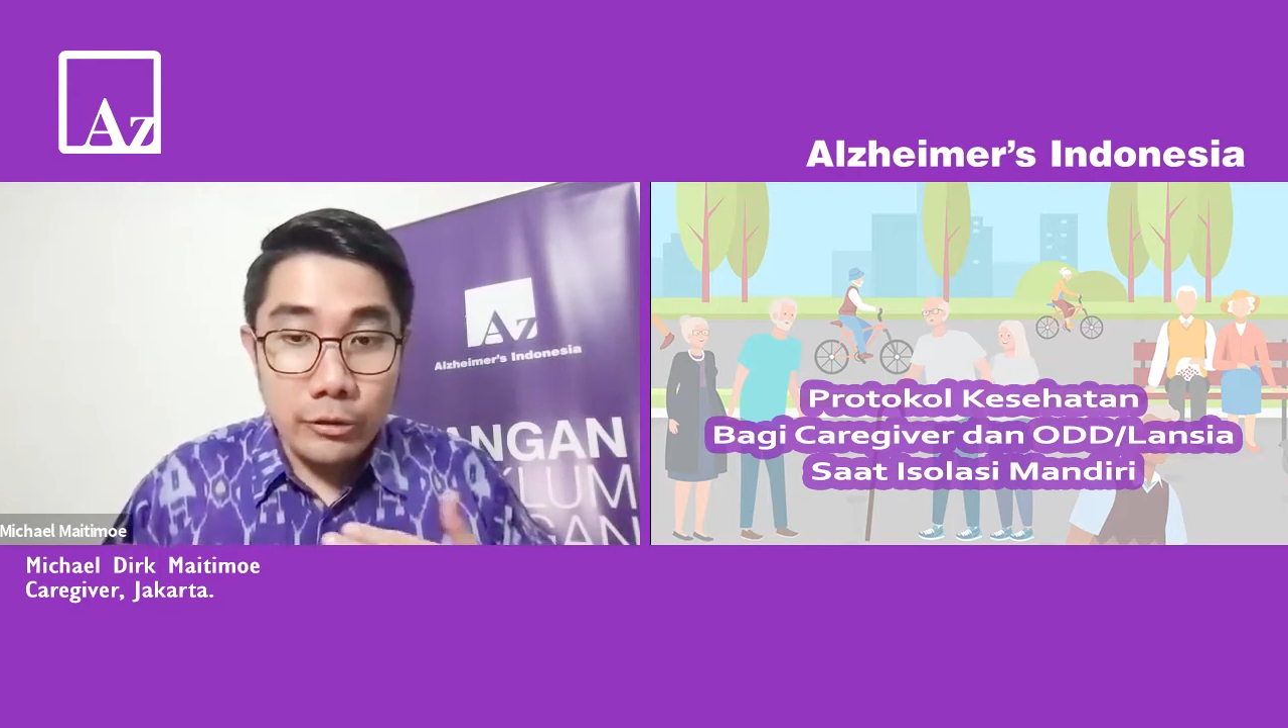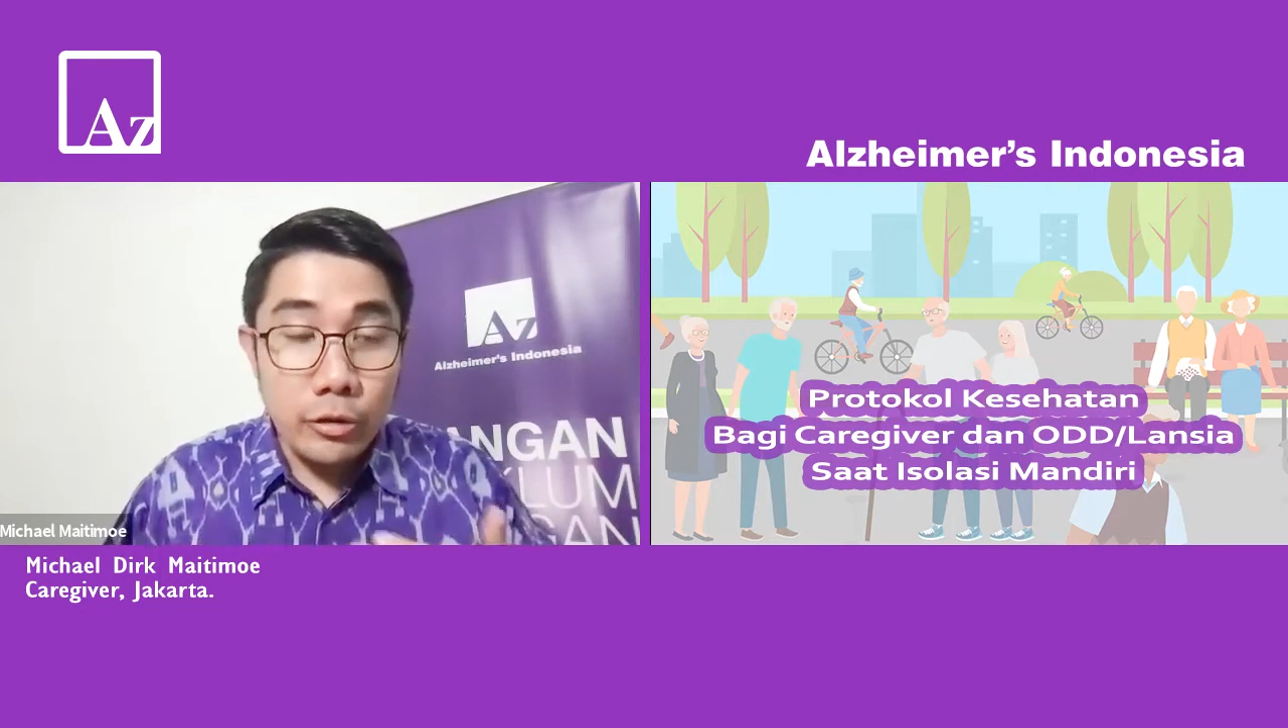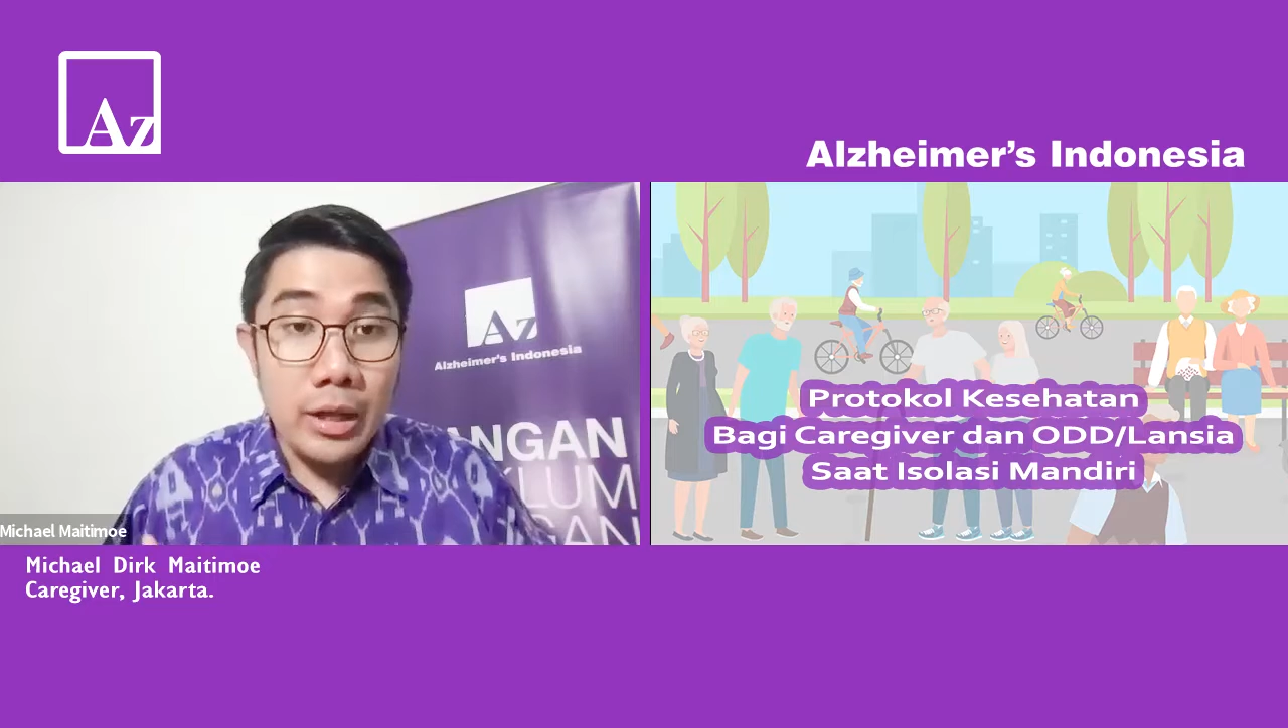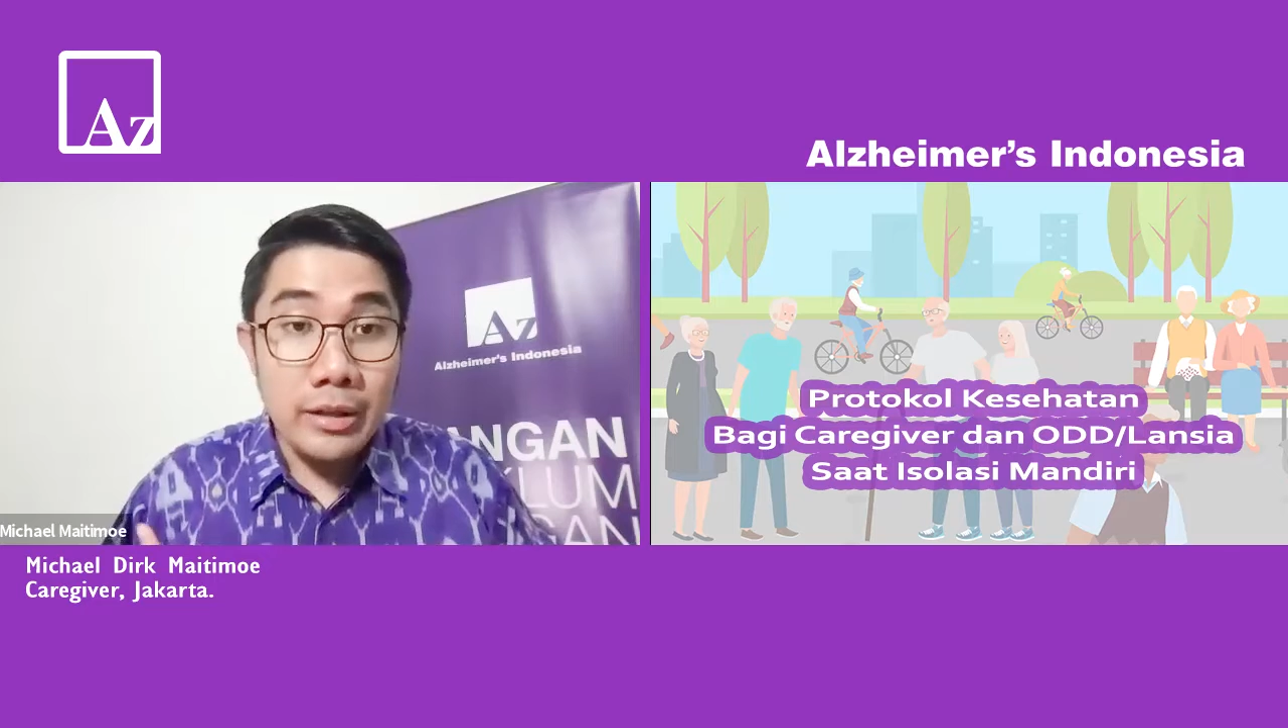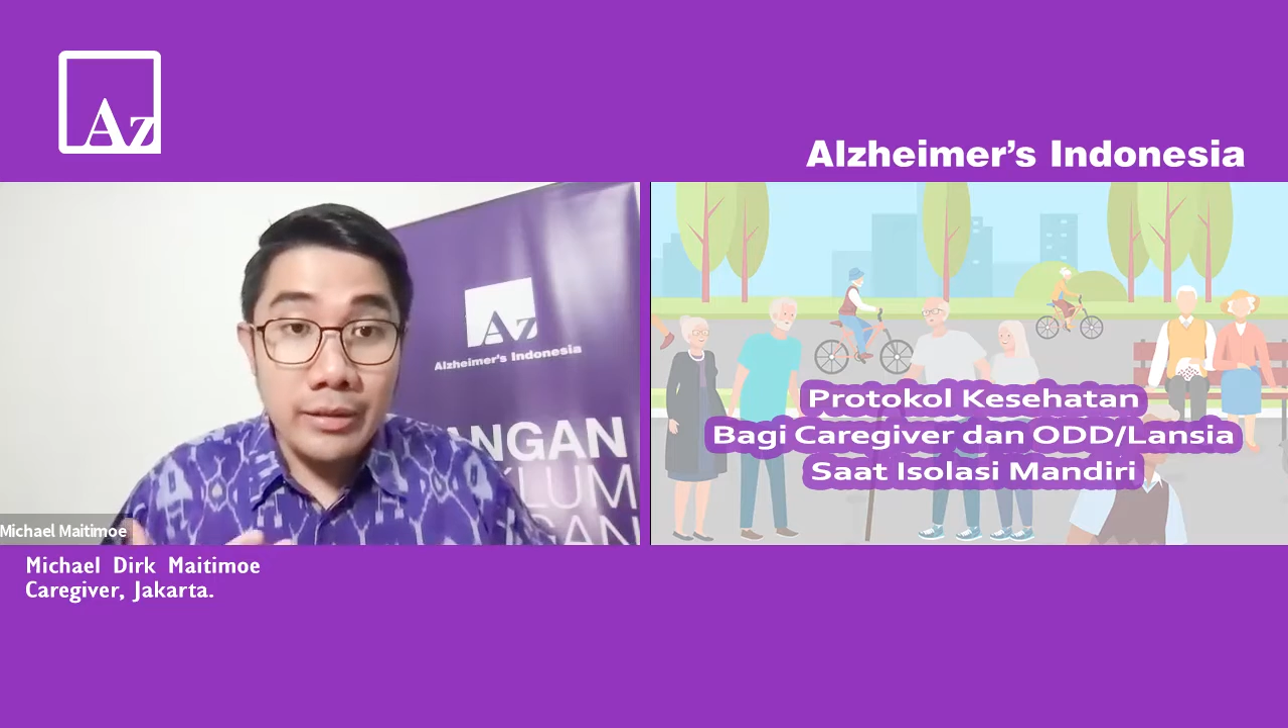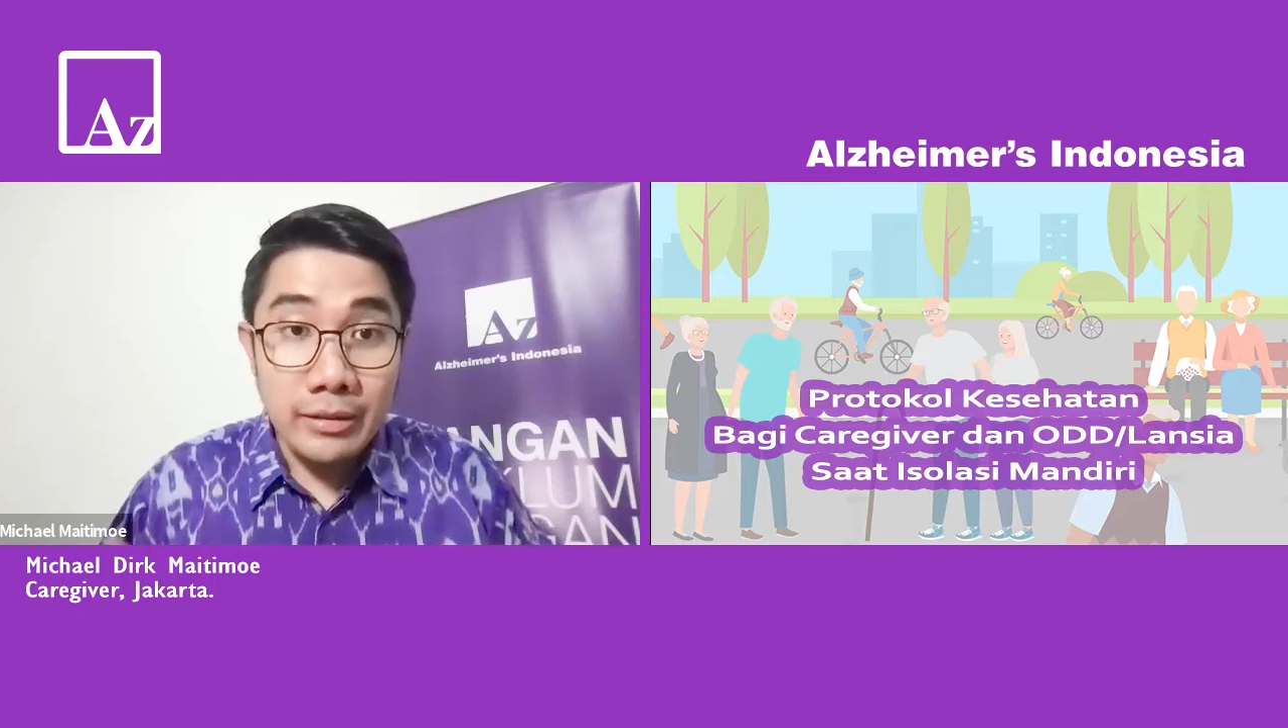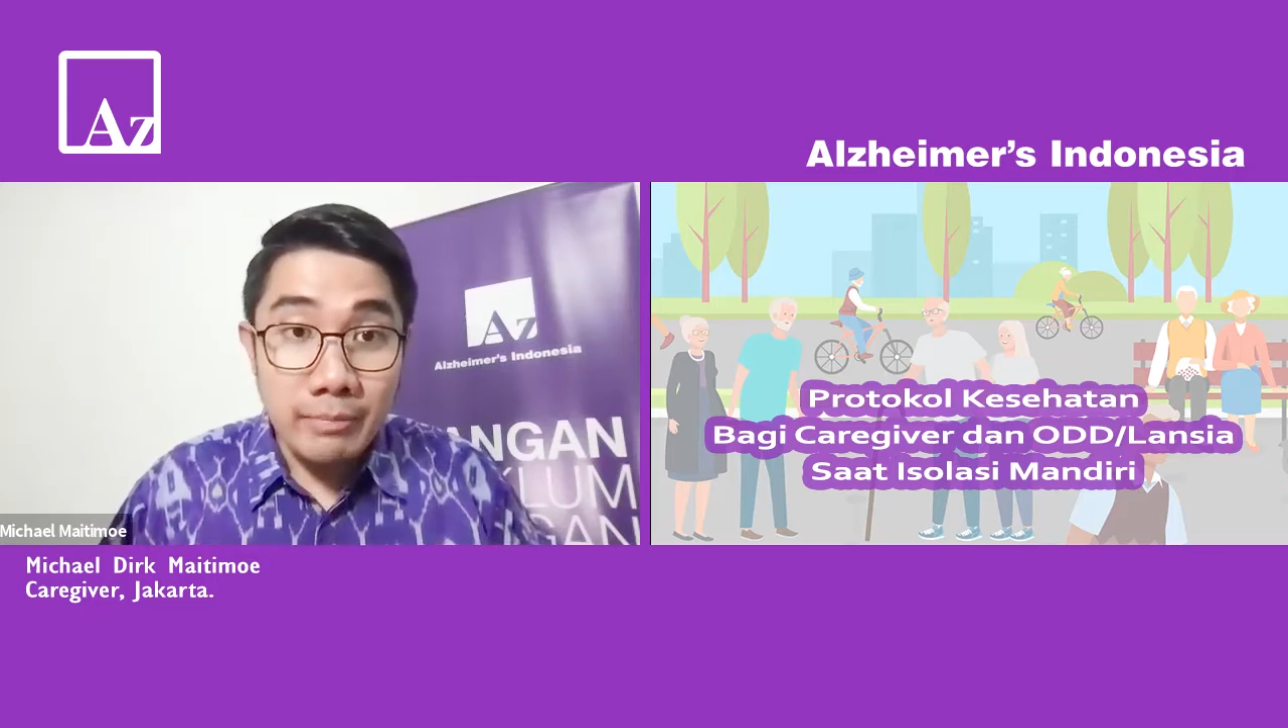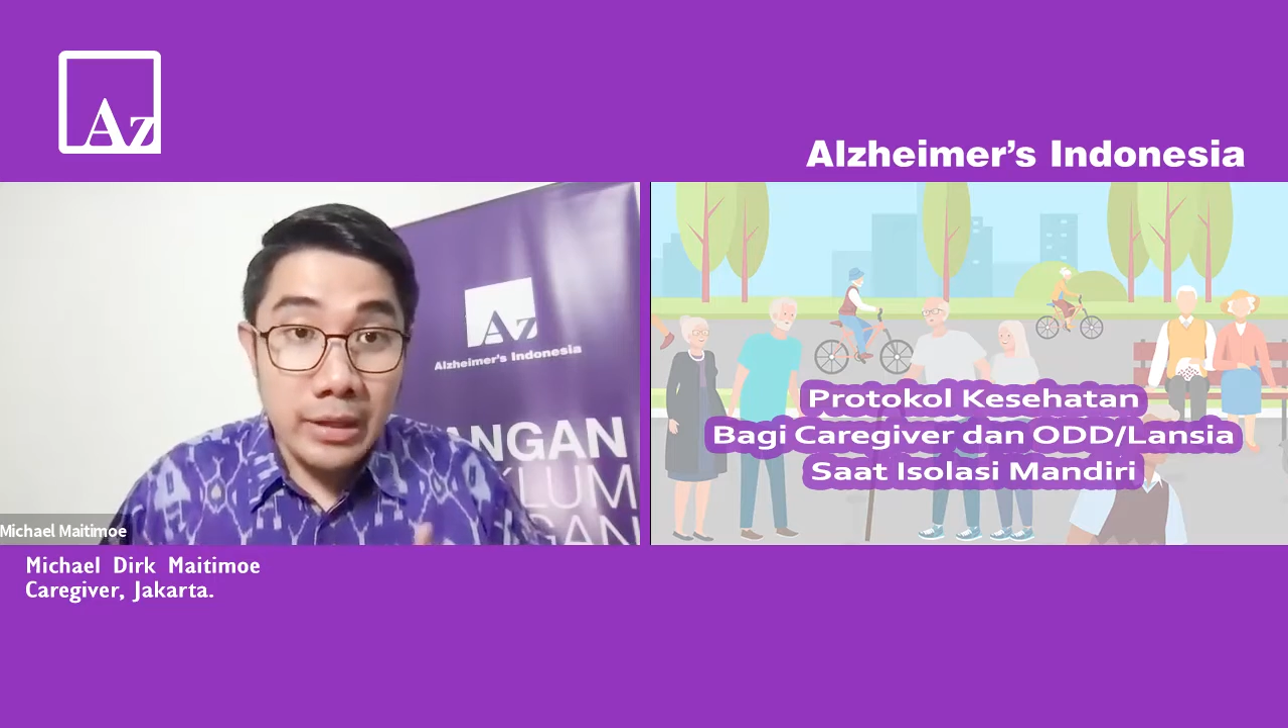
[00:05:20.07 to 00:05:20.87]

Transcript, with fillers: isolasi